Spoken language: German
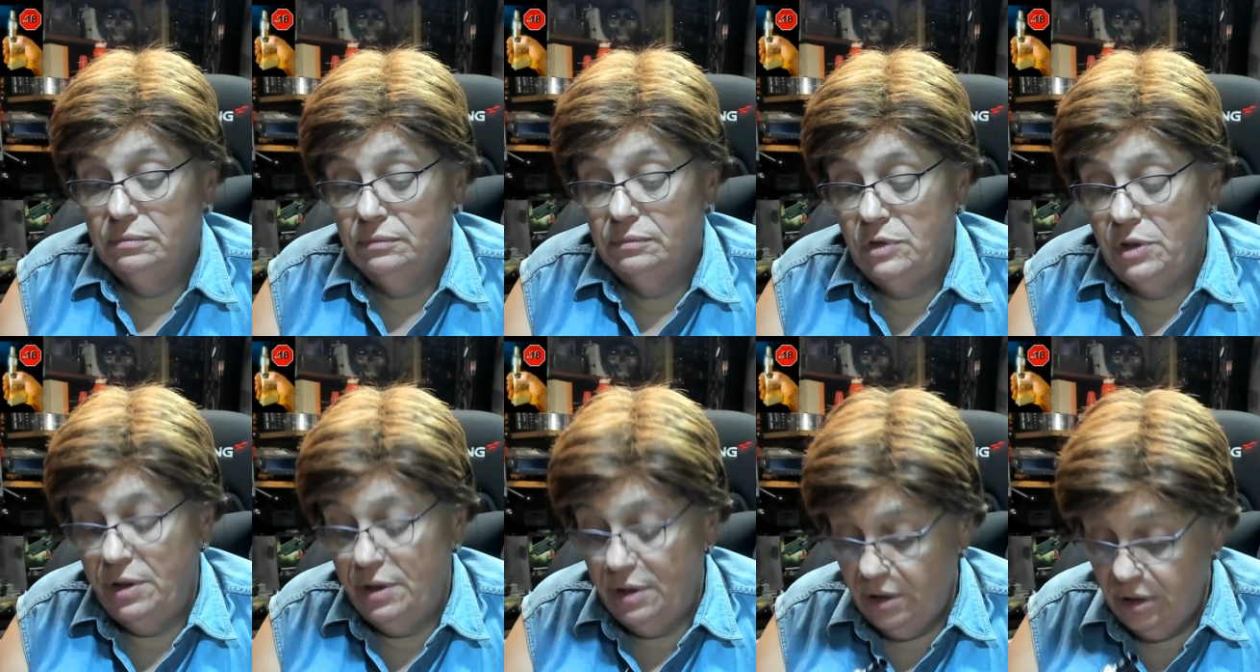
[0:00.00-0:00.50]

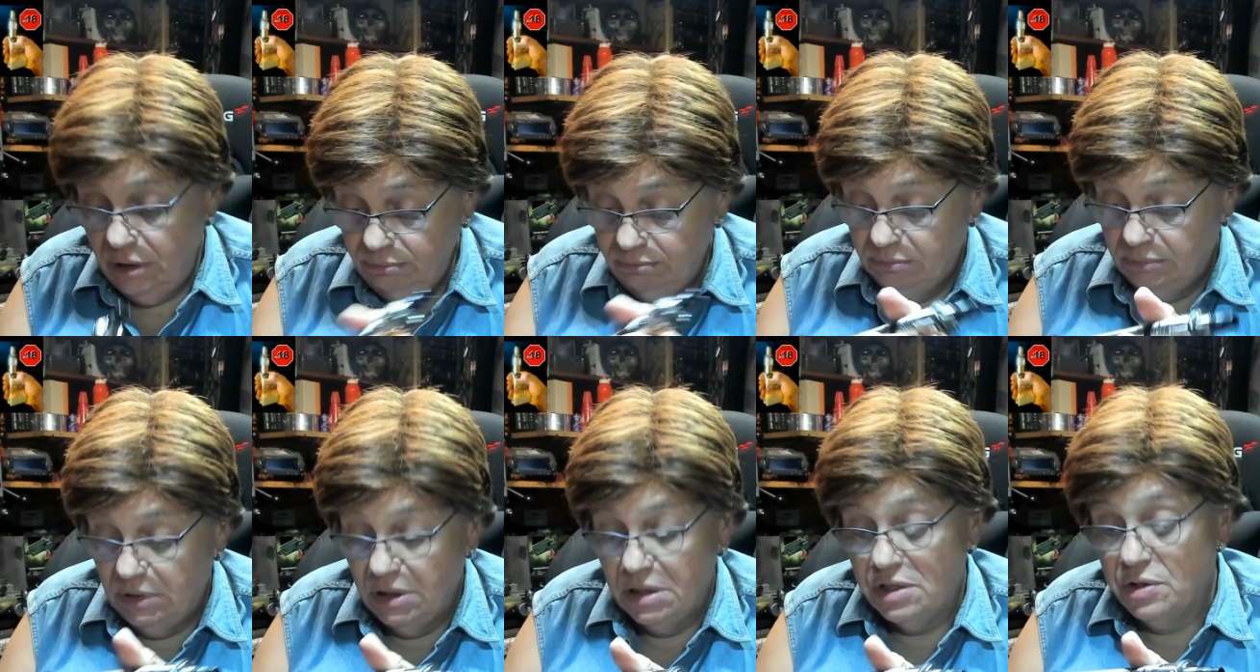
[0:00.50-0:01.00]
ja,
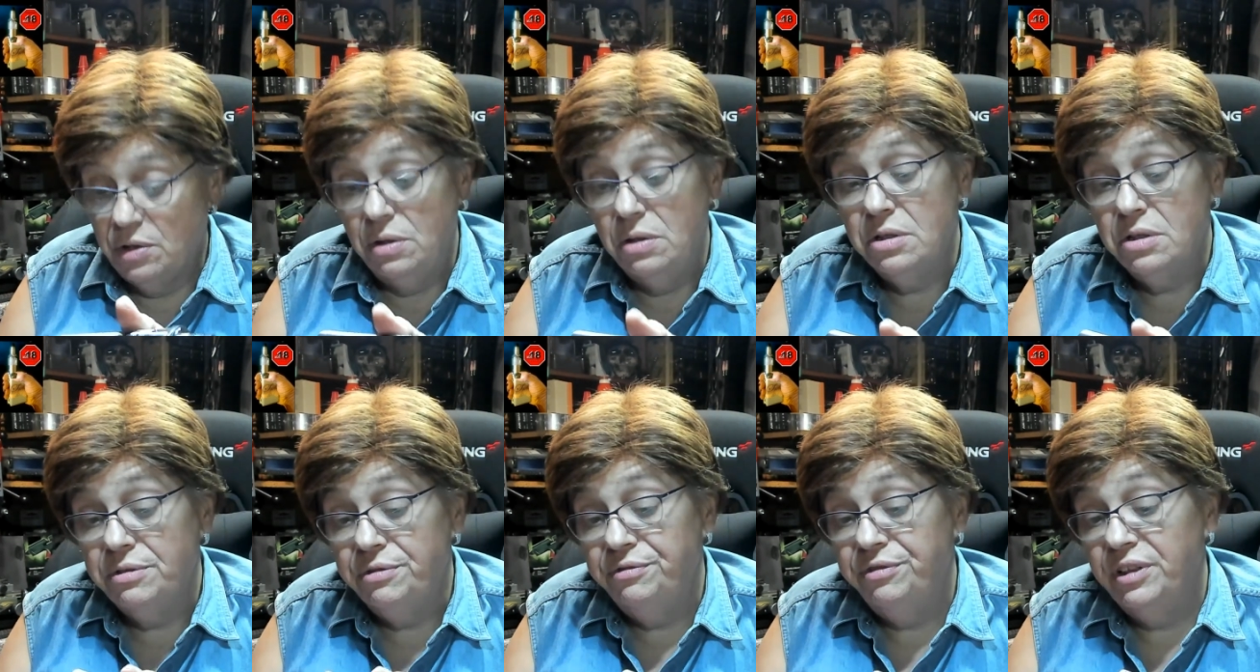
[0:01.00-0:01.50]
man
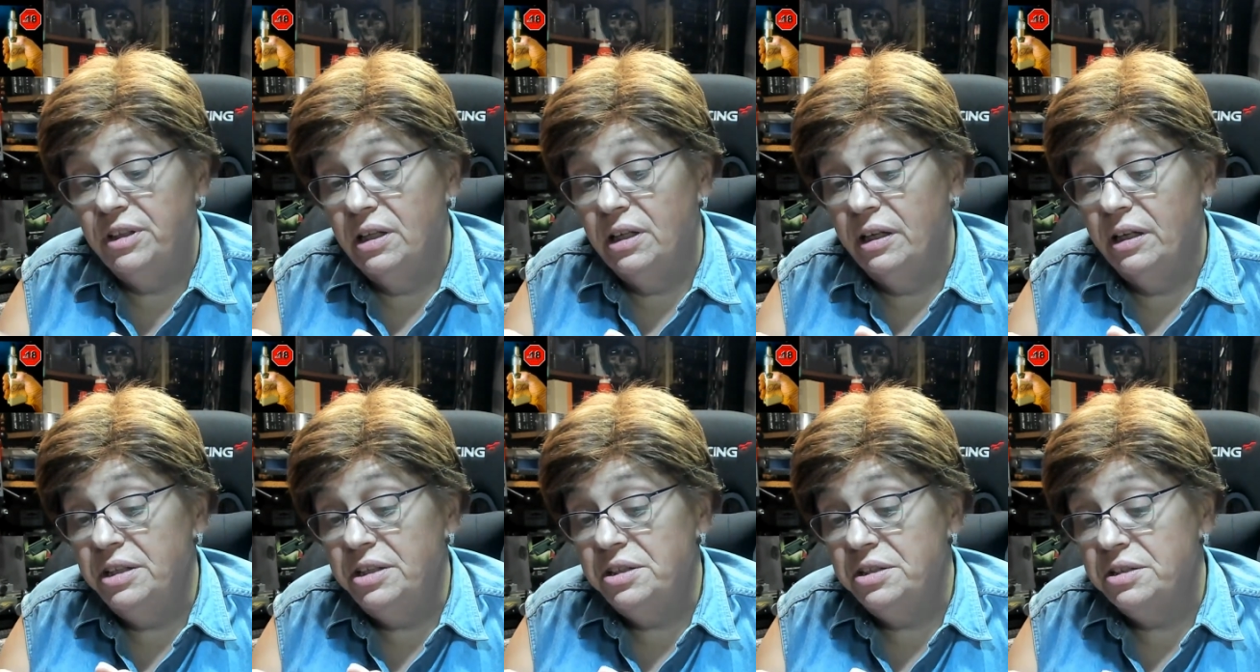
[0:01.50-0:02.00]
sollte
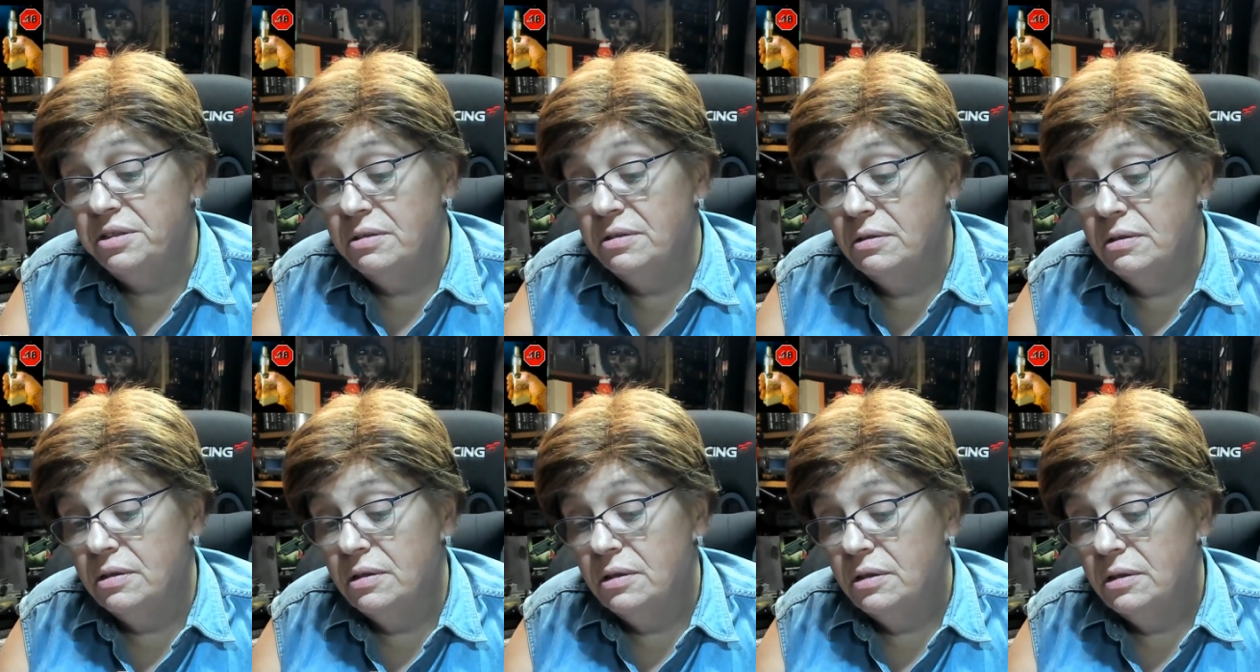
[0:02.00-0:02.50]
vielleicht
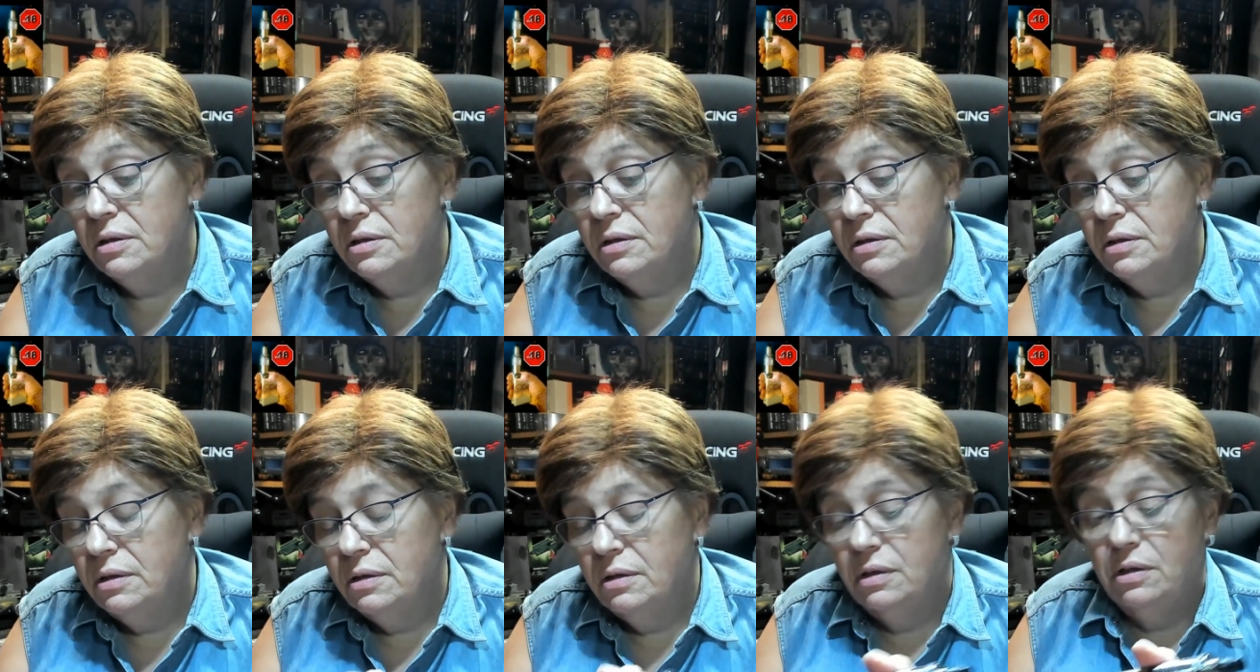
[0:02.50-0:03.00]

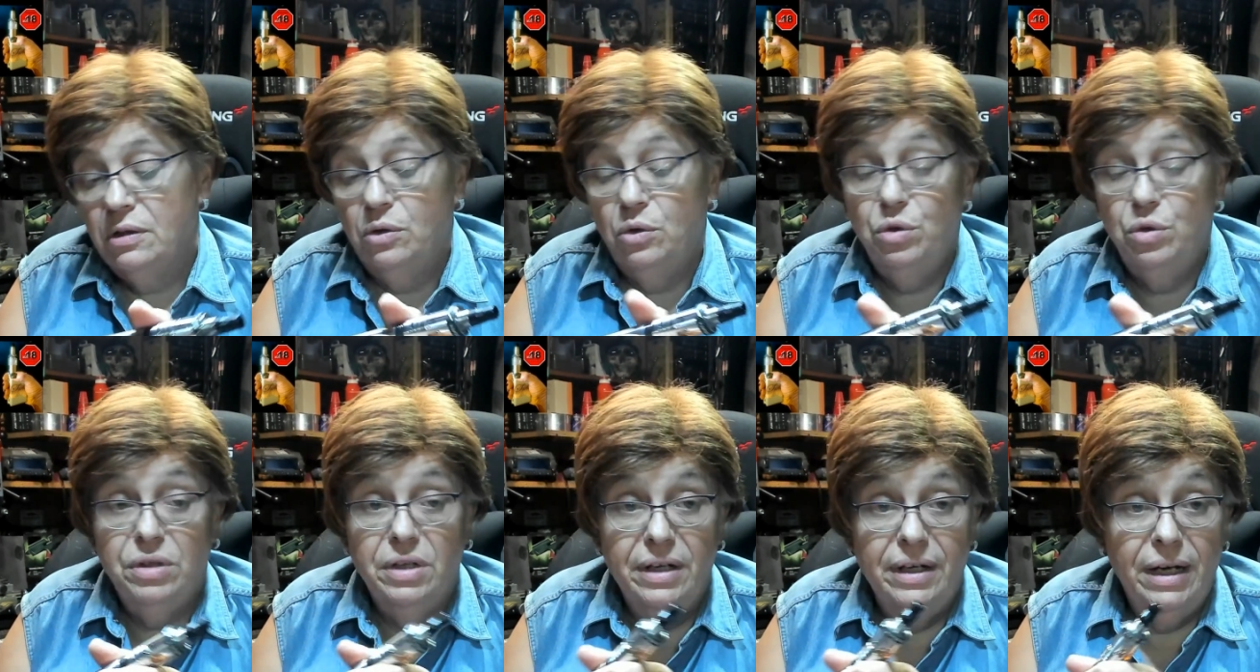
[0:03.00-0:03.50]

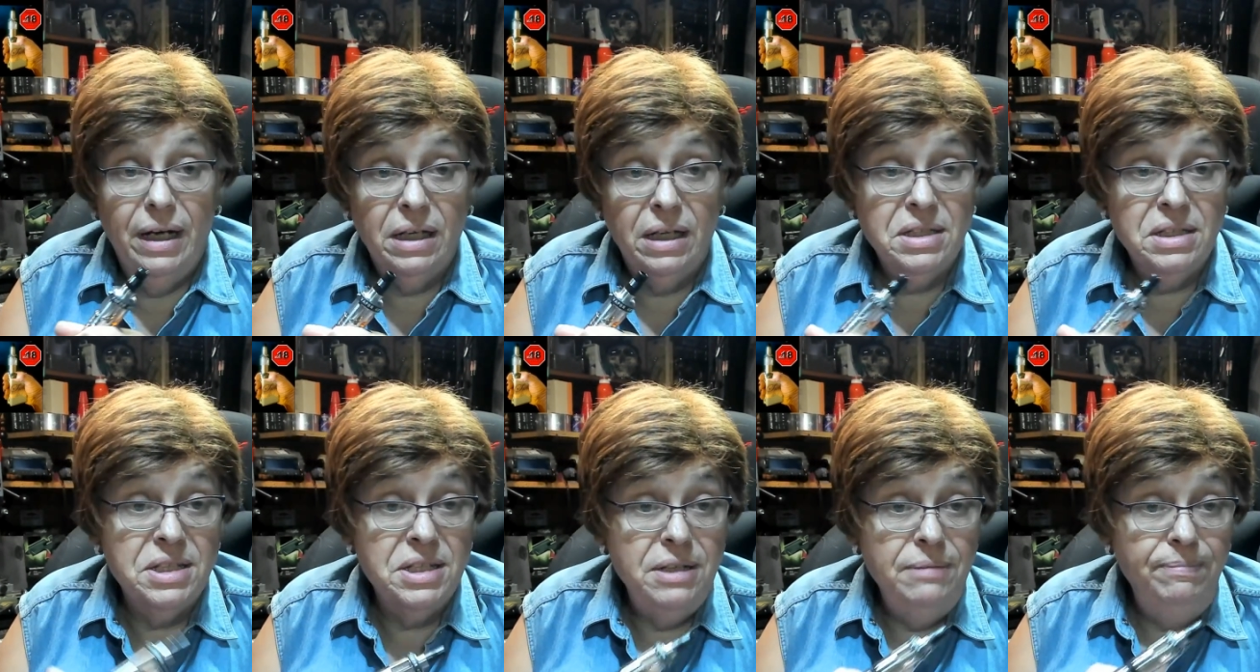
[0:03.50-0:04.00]
gut
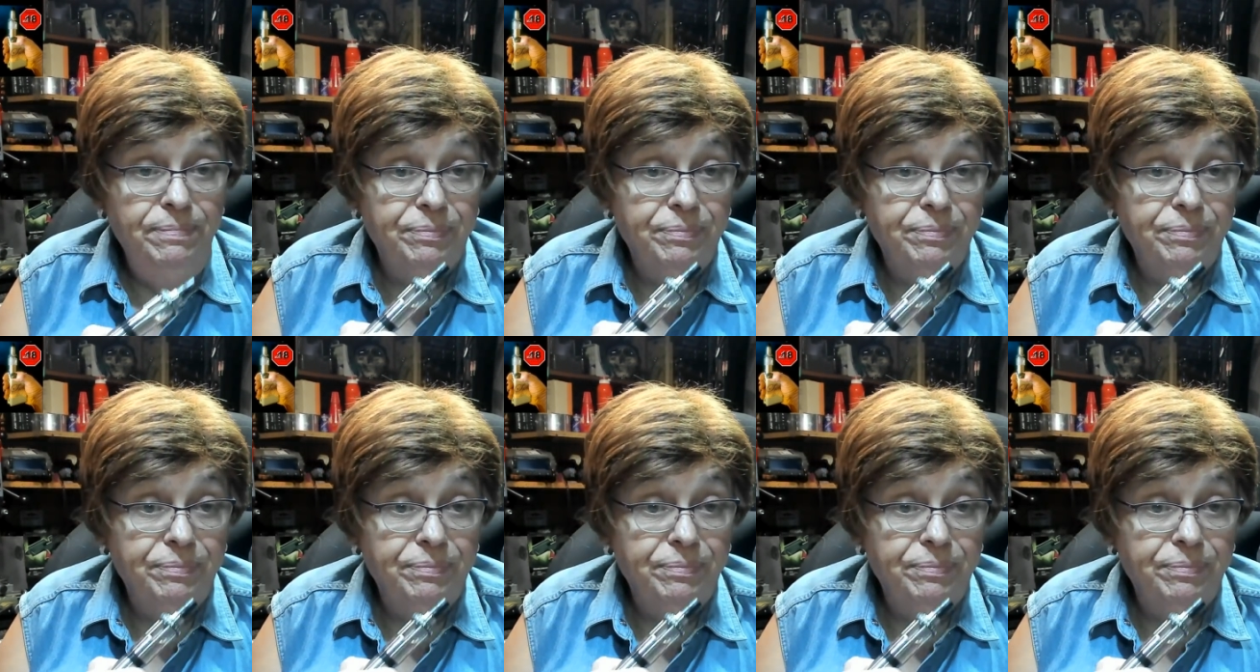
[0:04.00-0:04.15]
nachziehen.